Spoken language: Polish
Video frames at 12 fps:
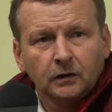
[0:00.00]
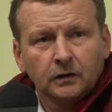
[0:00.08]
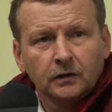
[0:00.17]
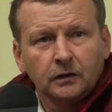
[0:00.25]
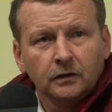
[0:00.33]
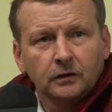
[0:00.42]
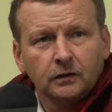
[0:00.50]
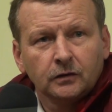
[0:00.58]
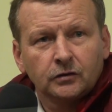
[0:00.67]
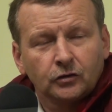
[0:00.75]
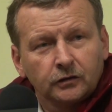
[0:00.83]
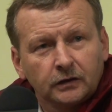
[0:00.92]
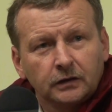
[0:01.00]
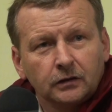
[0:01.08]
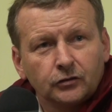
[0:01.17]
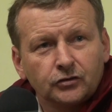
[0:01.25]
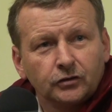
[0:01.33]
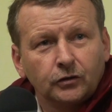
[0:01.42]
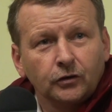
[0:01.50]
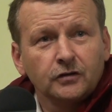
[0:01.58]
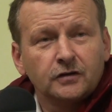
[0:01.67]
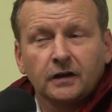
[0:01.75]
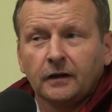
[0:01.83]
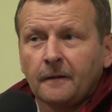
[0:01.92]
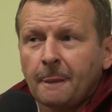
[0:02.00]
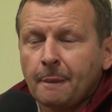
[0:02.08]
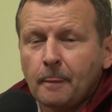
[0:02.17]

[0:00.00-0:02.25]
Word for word: Yy, szkoda tylko, że do końca